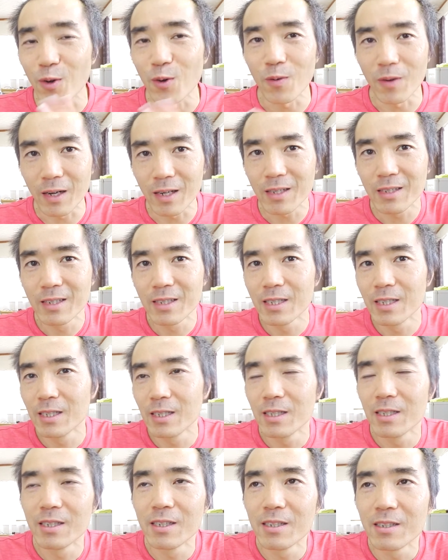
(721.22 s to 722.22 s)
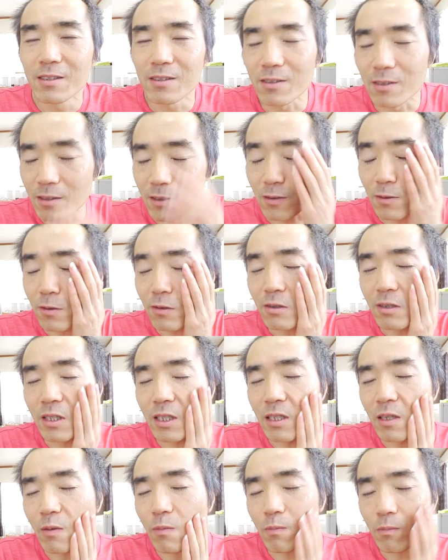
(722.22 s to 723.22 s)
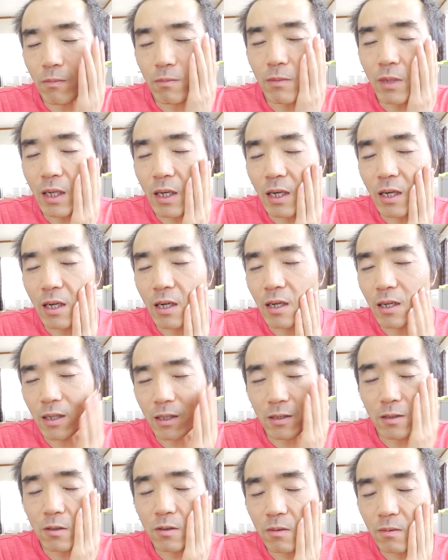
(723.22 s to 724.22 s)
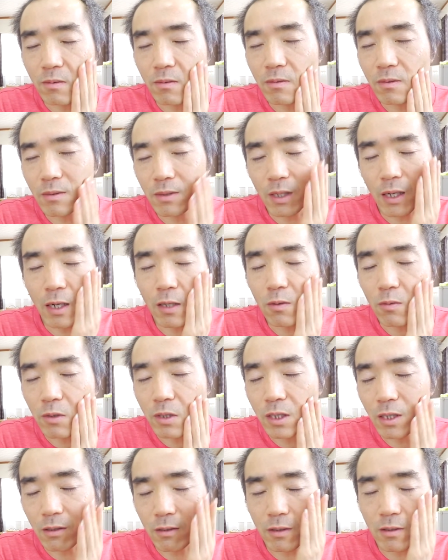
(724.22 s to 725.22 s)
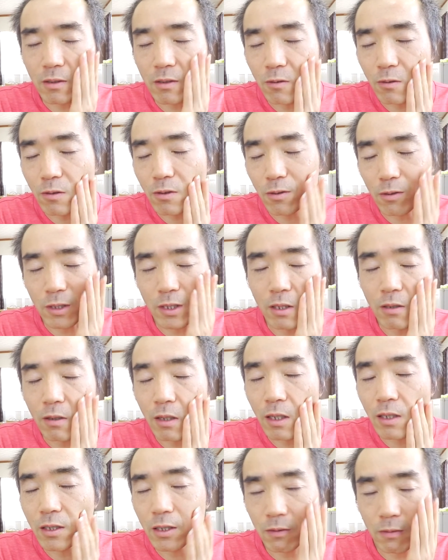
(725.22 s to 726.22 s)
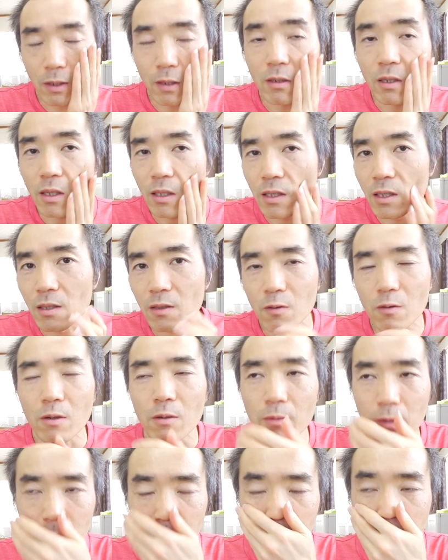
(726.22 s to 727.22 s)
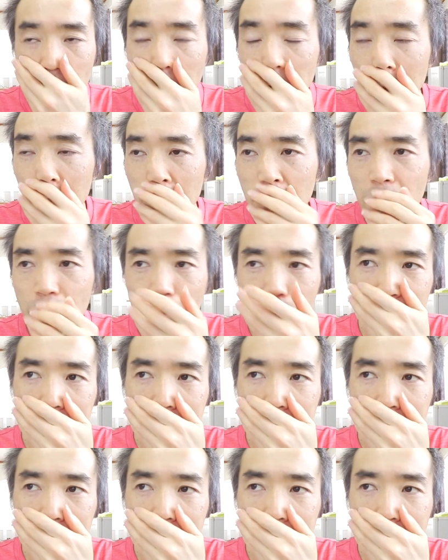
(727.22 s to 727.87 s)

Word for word: 今日は。うん、特に、まあ、さらっとしてる、つるっとしてる感じはあるかなとは思いますけど。うん、